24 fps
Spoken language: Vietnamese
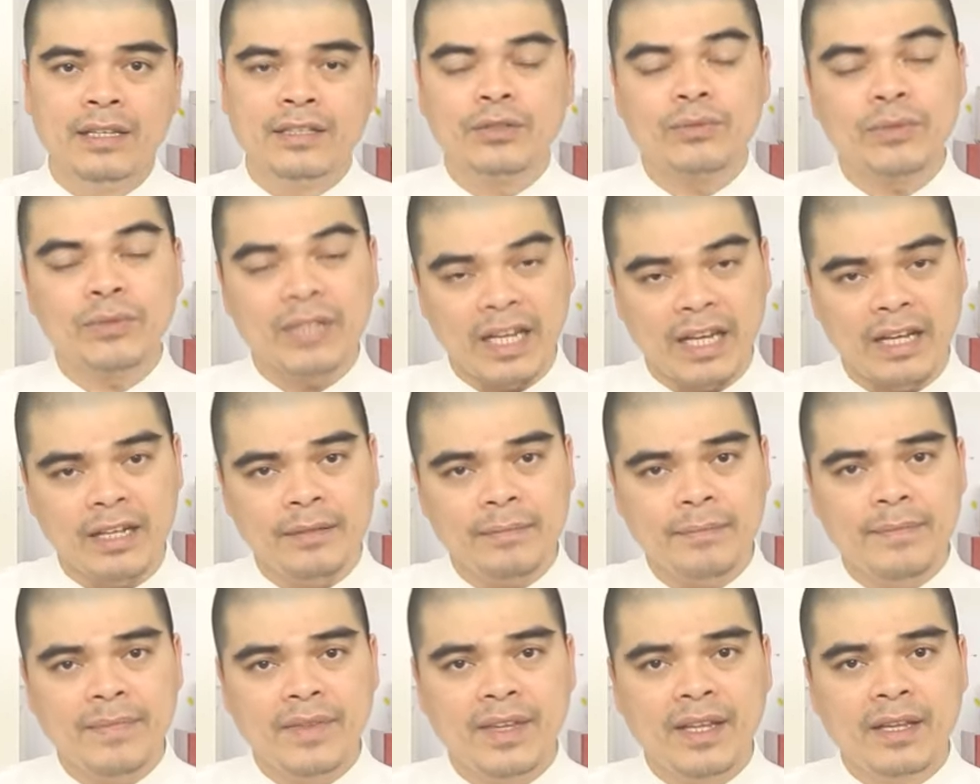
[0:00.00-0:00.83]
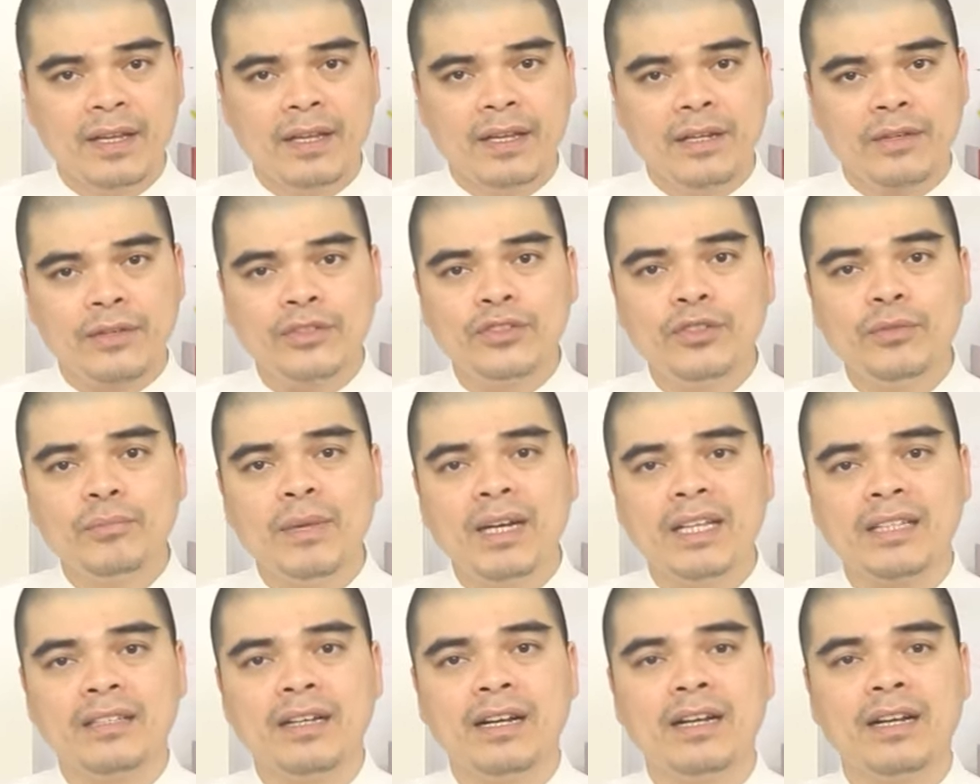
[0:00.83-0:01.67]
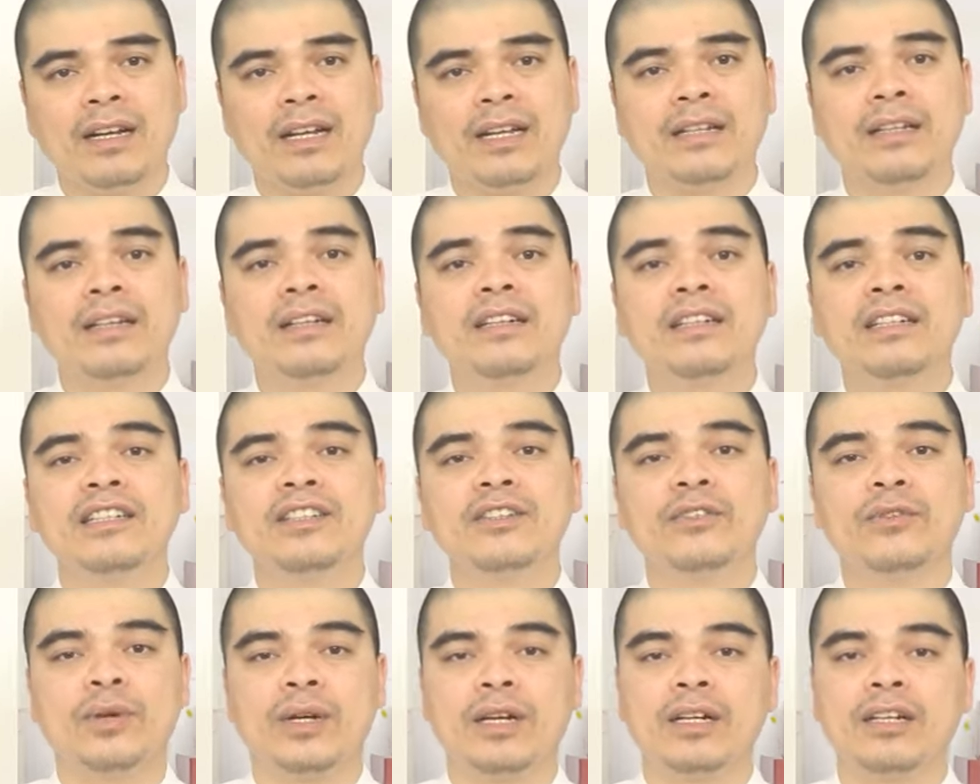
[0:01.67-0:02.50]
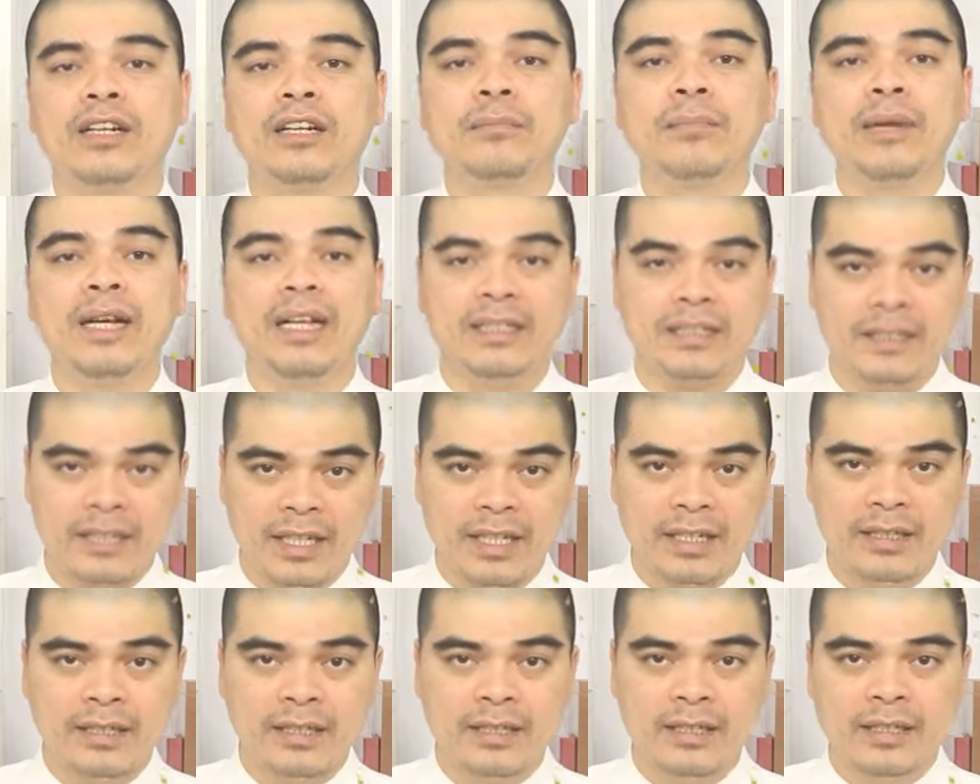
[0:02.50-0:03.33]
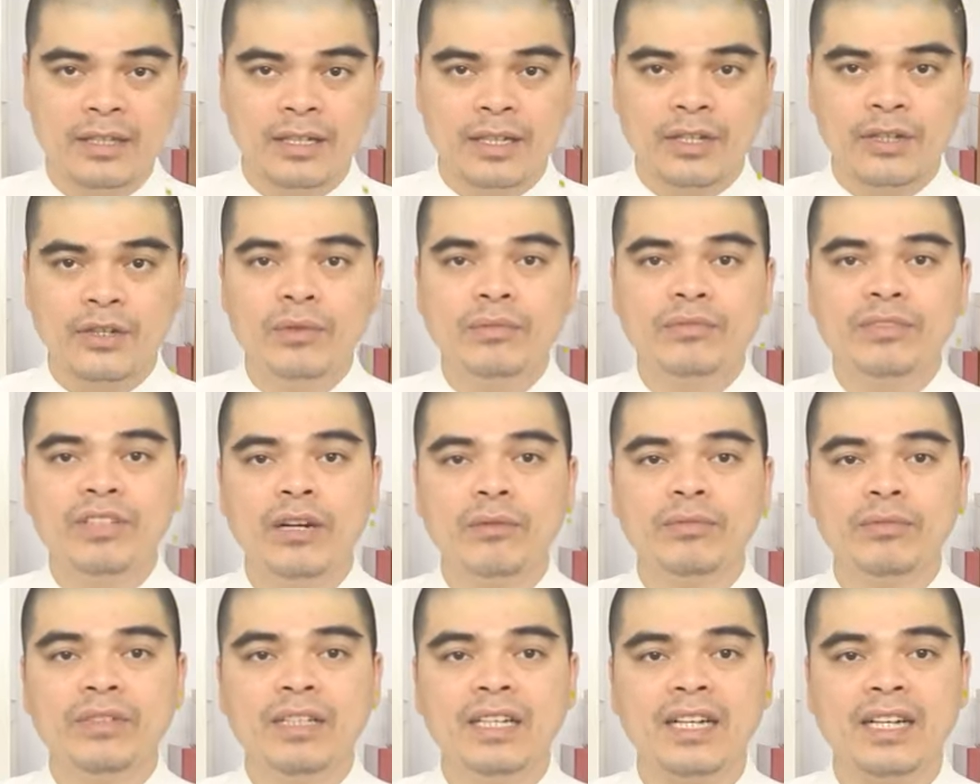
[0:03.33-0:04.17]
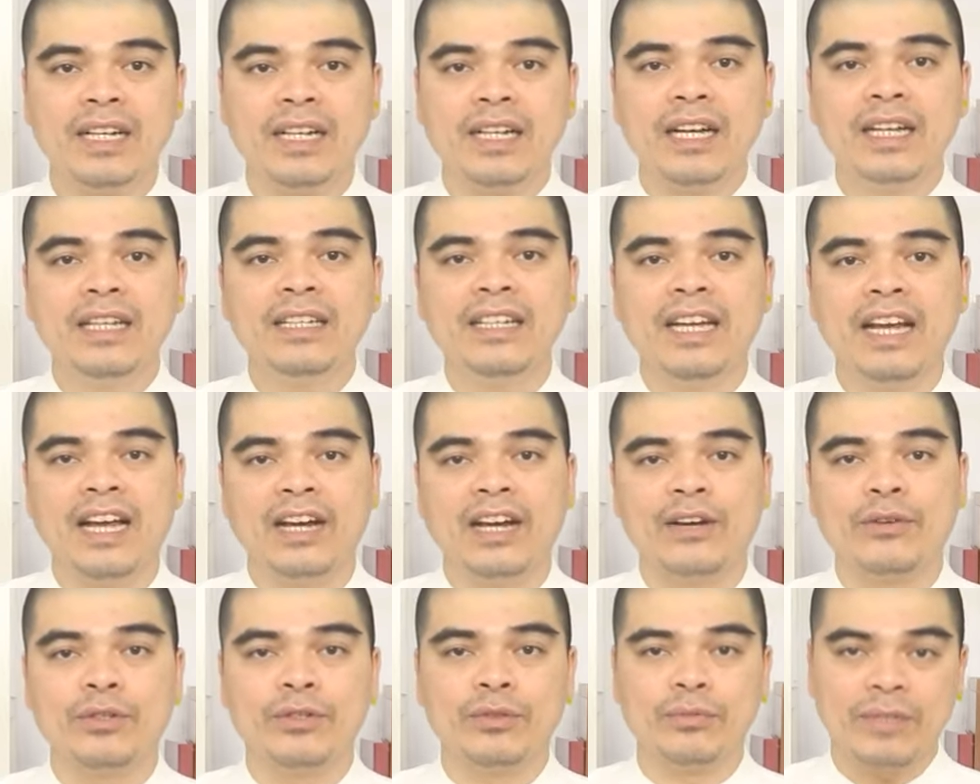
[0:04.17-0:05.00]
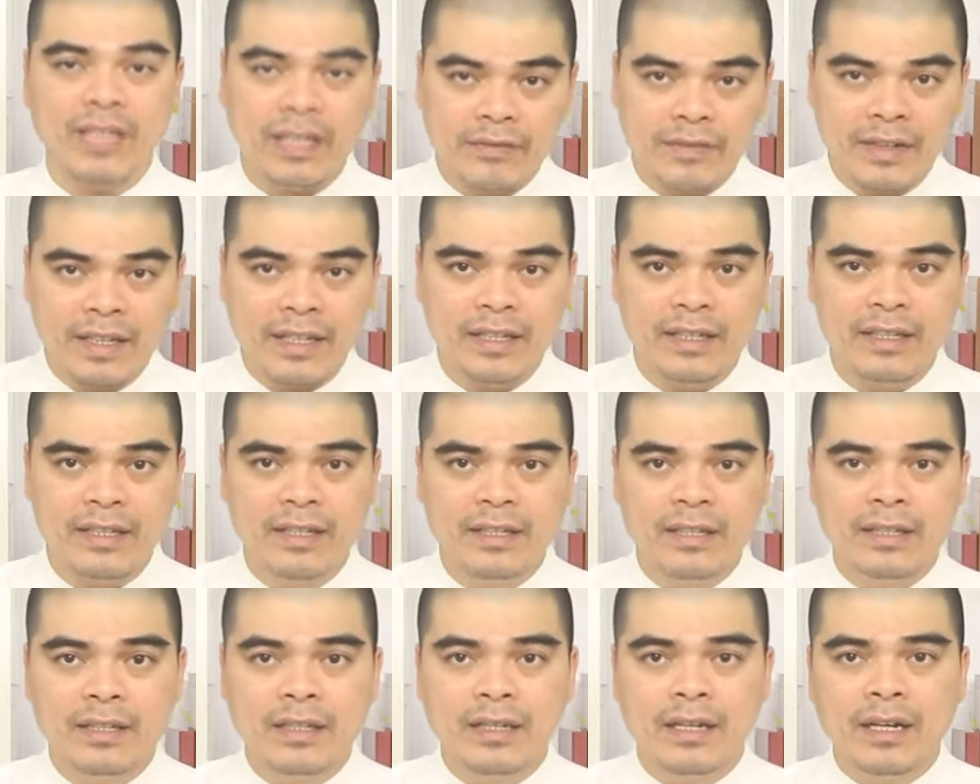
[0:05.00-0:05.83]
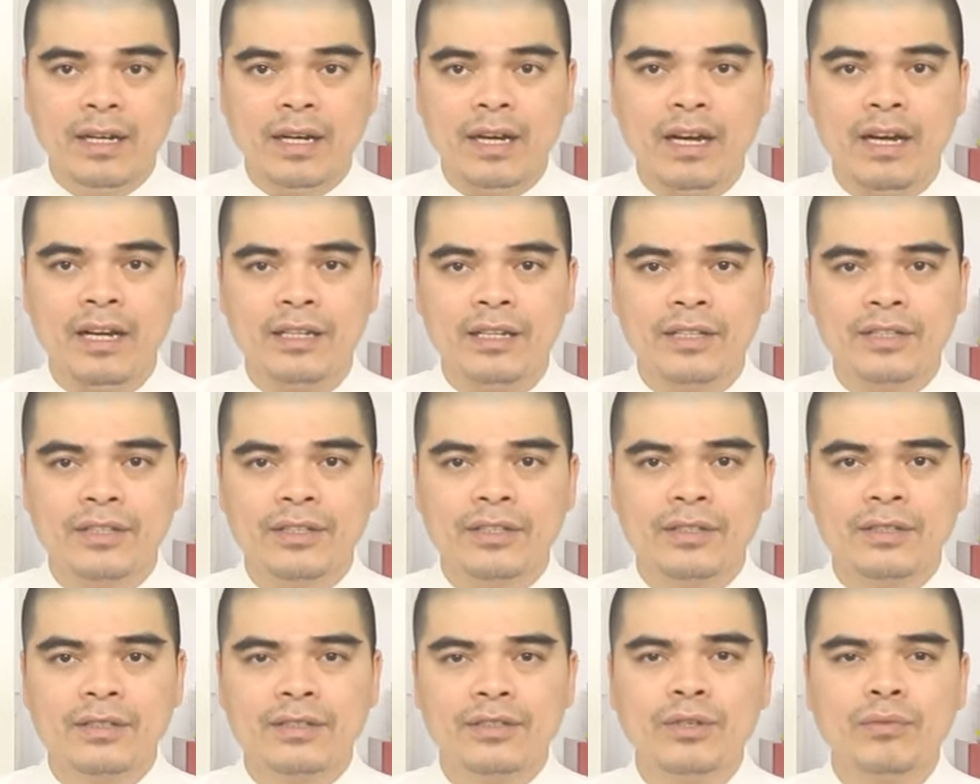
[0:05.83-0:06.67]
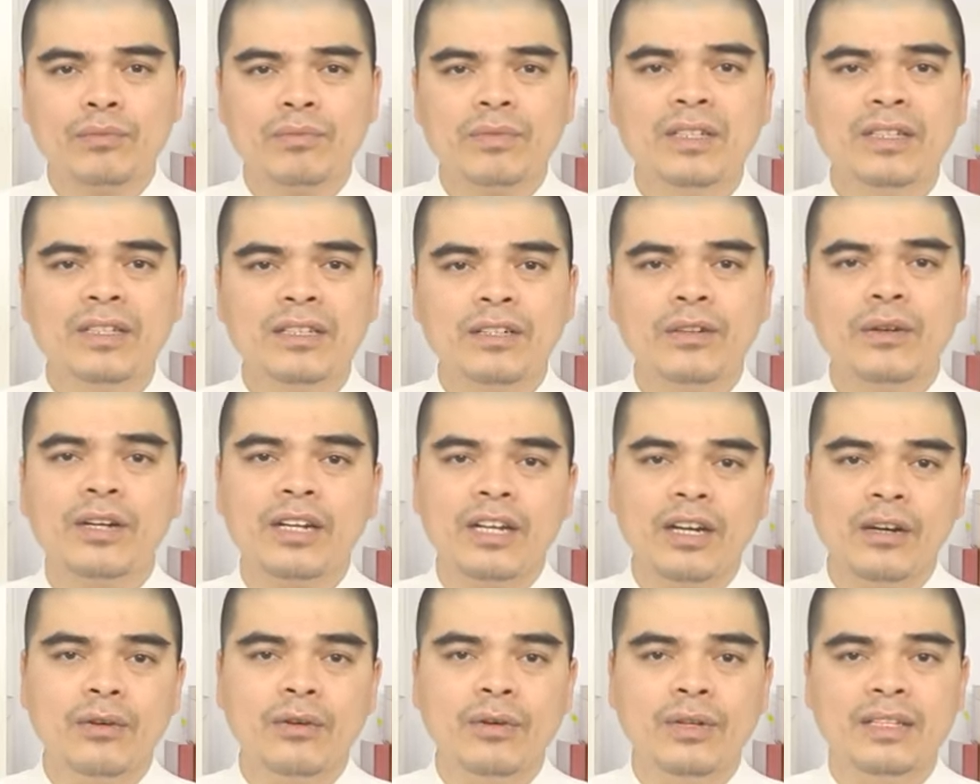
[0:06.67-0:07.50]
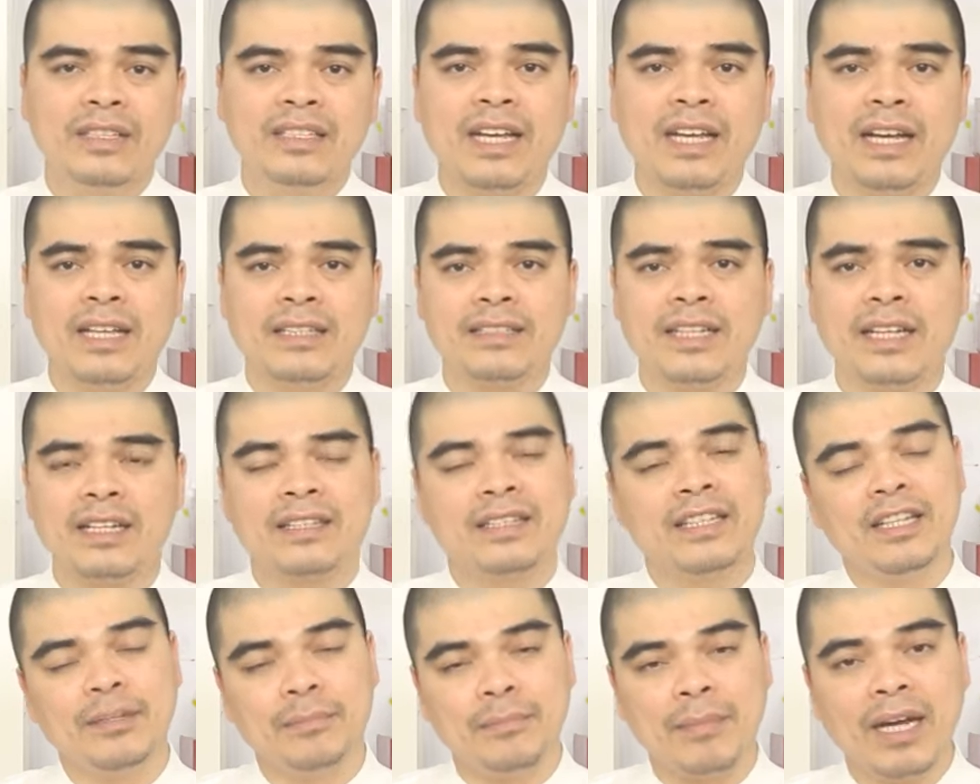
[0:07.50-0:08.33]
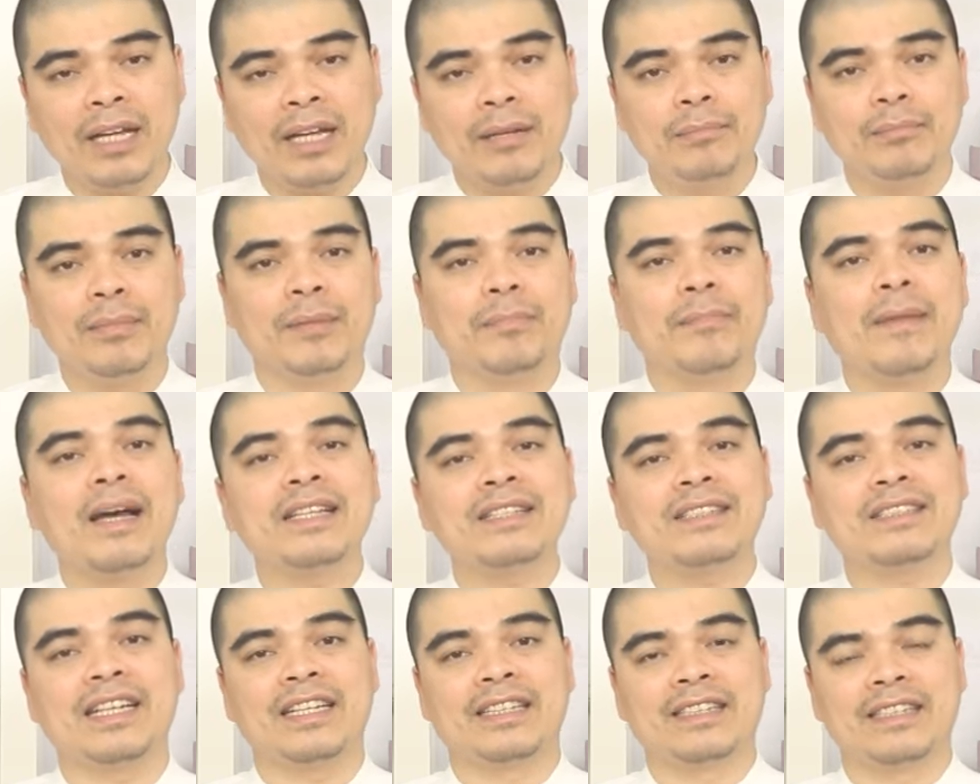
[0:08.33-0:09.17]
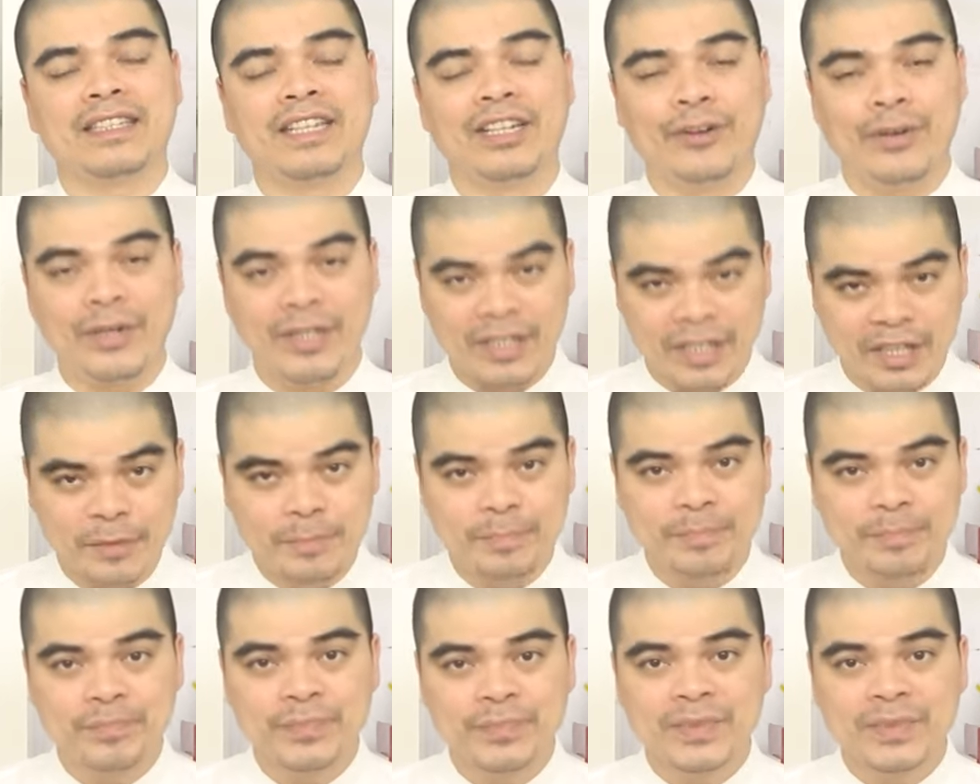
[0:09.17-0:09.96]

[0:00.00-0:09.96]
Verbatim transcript: trong tháng. Nói chung bàn thờ là nơi ngự của các đấng bể trên, cũng giống như là cái căn nhà của chúng ta vậy. Tục ngữ có câu nhà sạch thì mát mà bát sạch thì ngon cơm.